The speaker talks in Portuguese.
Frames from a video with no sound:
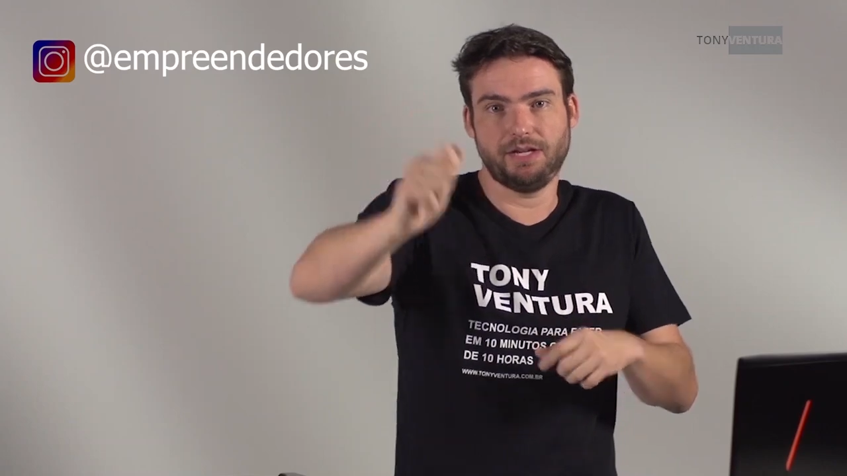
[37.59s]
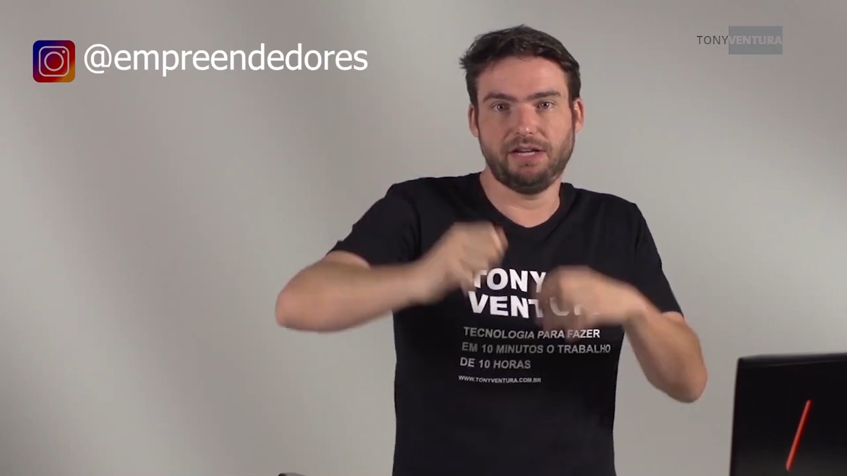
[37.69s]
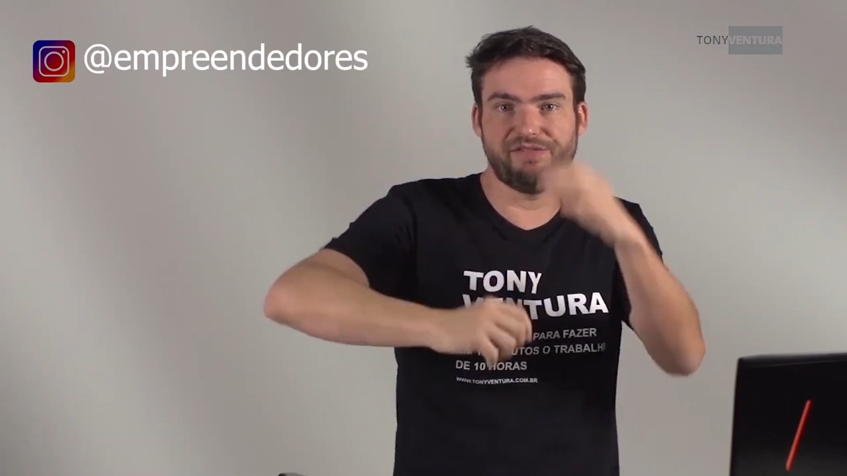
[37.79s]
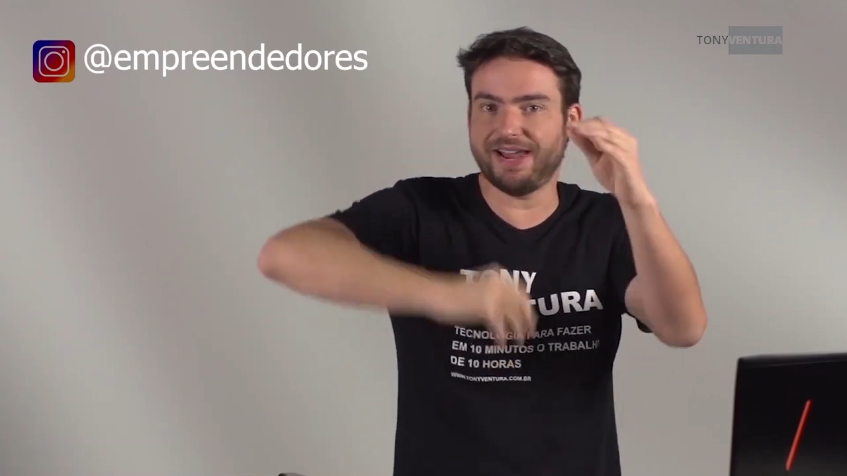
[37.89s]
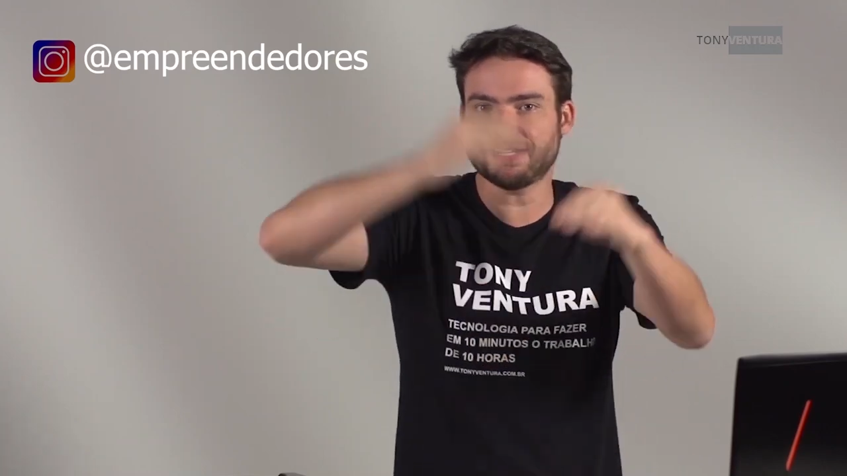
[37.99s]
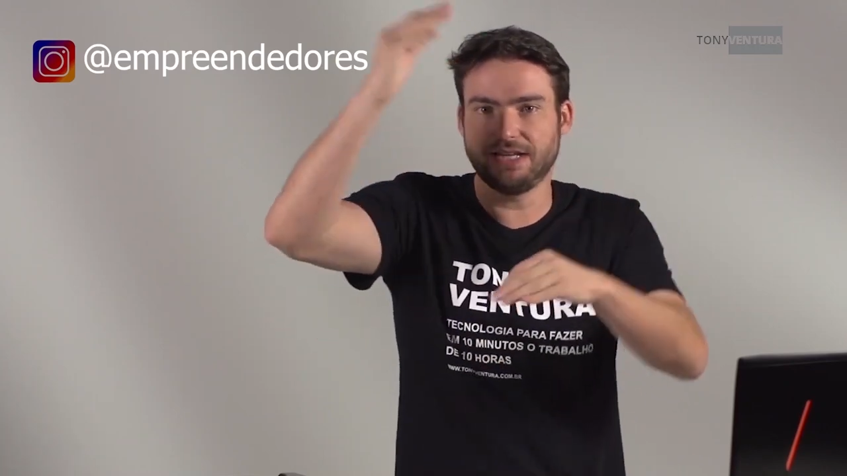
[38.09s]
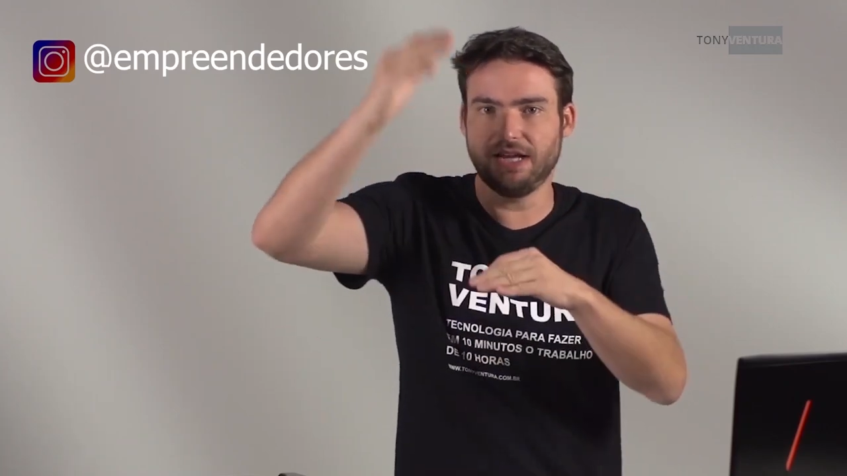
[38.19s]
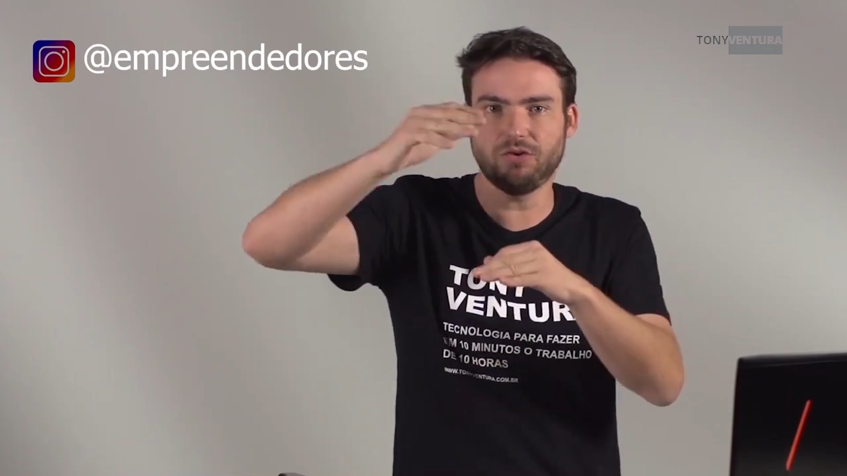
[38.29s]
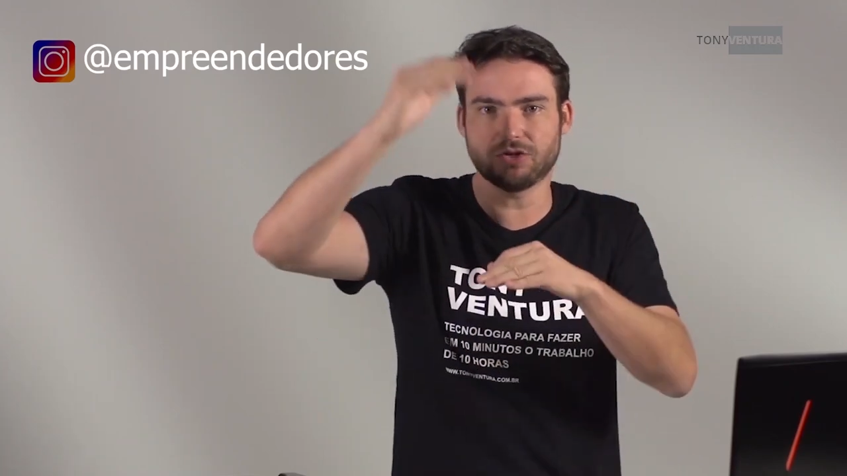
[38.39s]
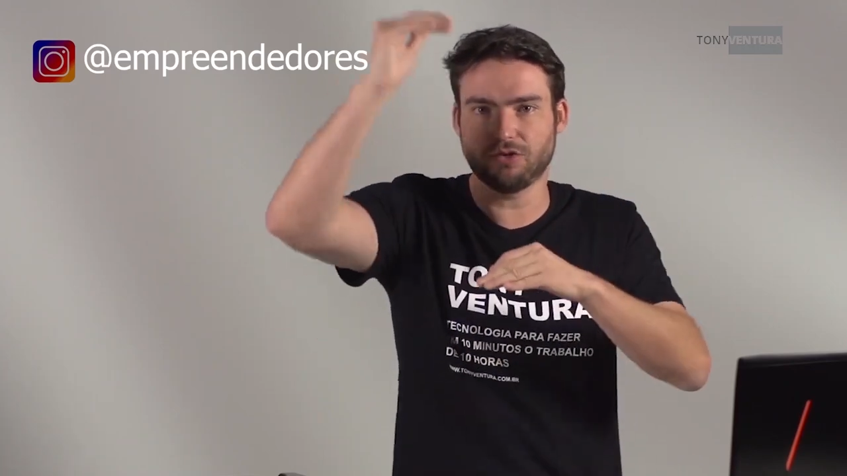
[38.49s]
em várias
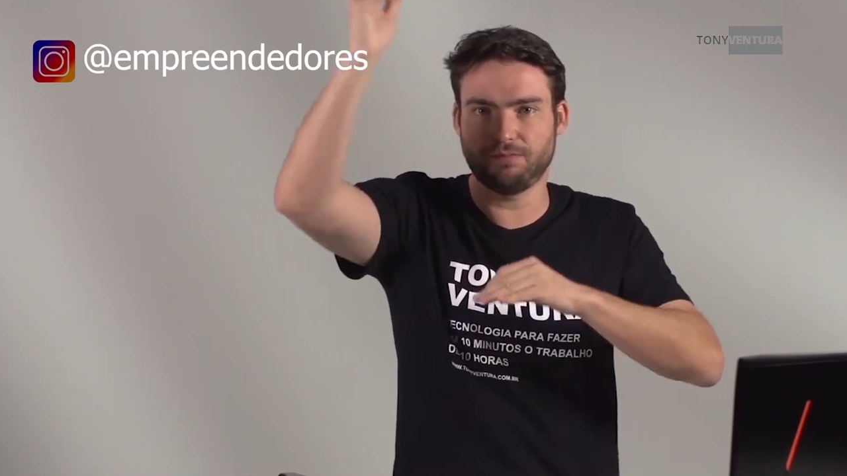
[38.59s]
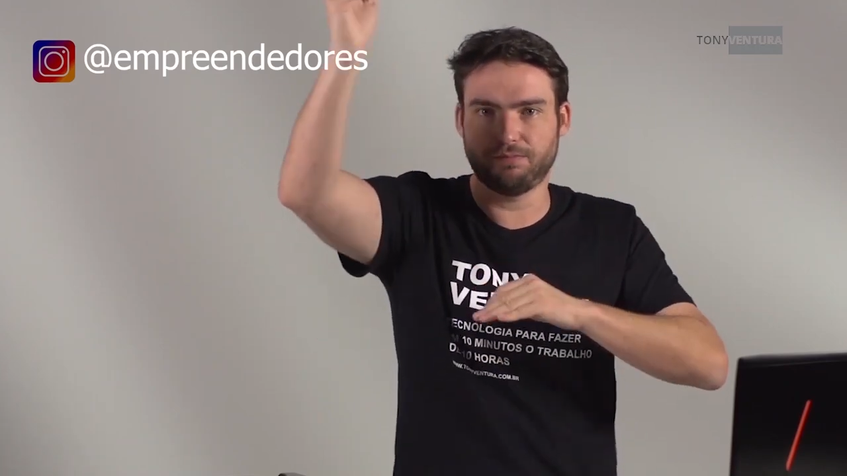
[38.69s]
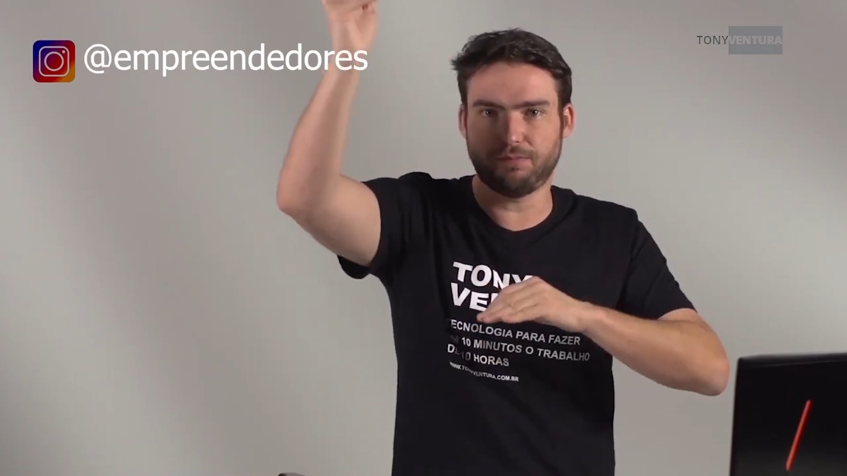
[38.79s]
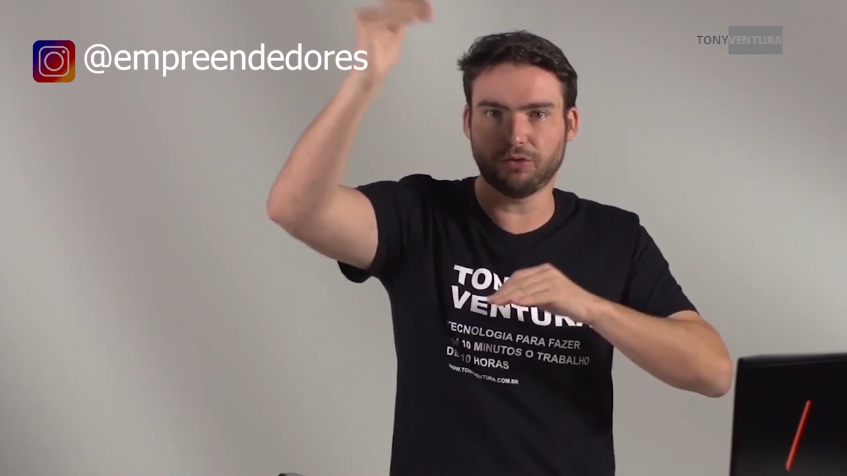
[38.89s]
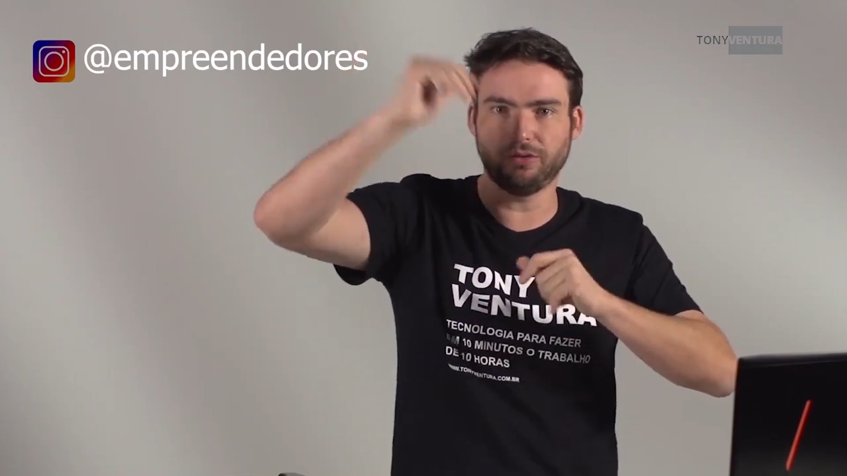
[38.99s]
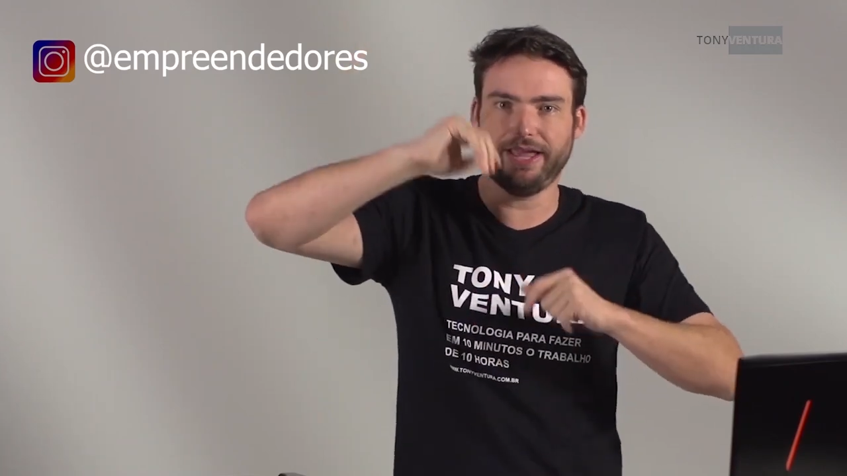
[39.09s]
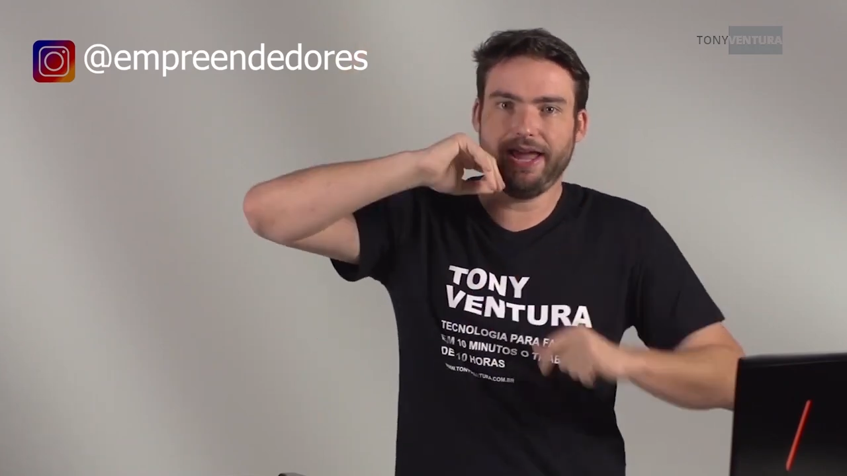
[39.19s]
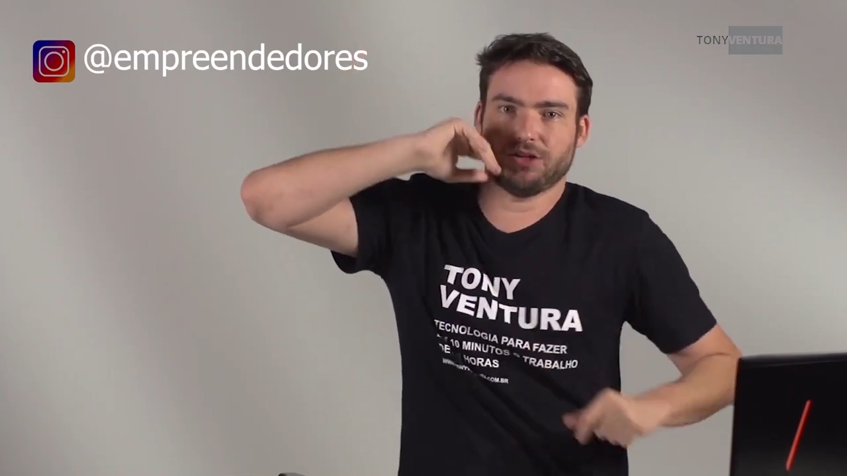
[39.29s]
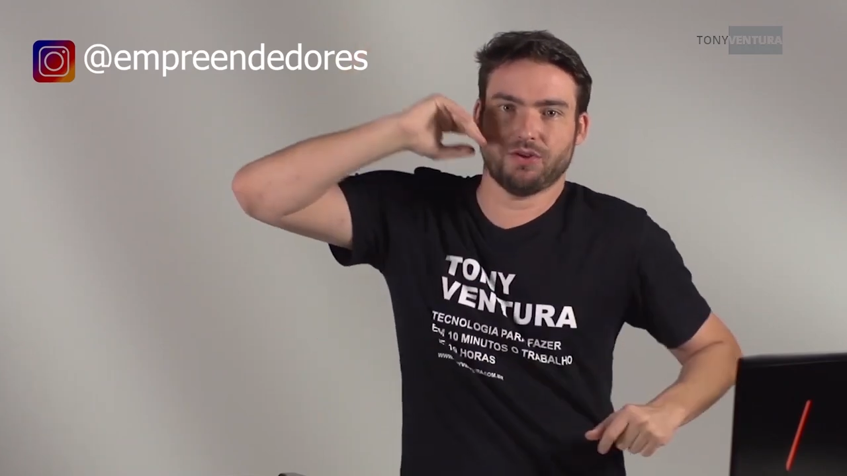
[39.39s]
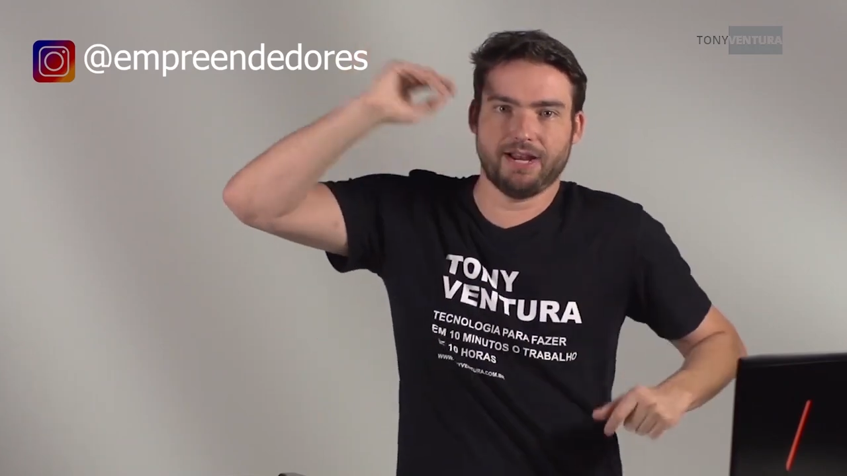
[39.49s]
línguas, ou
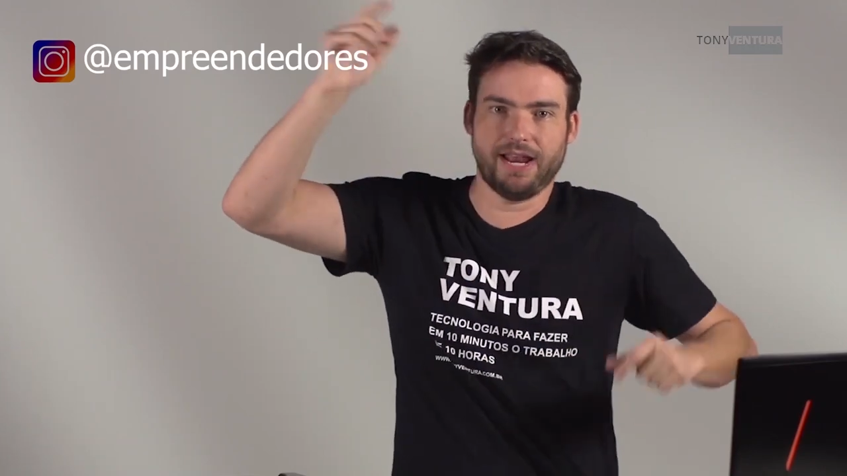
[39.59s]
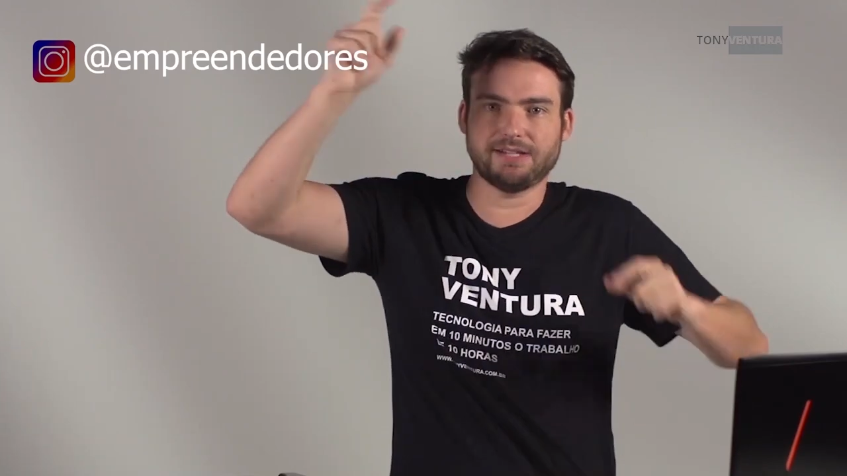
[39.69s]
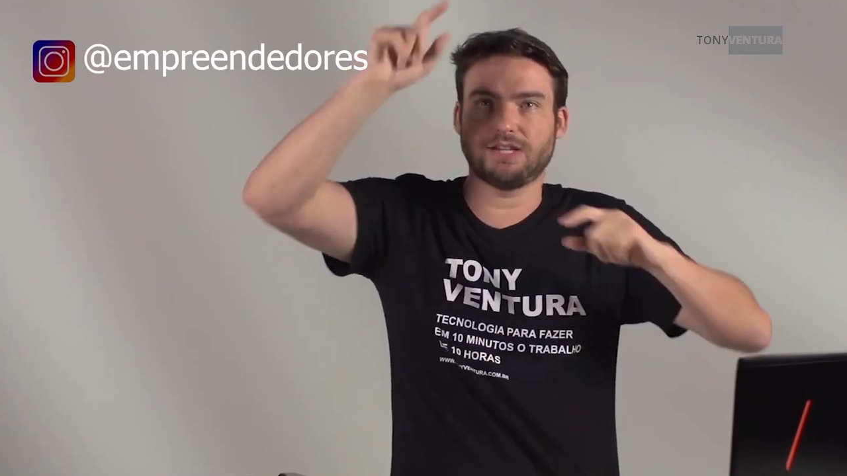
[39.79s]
português ou inglês,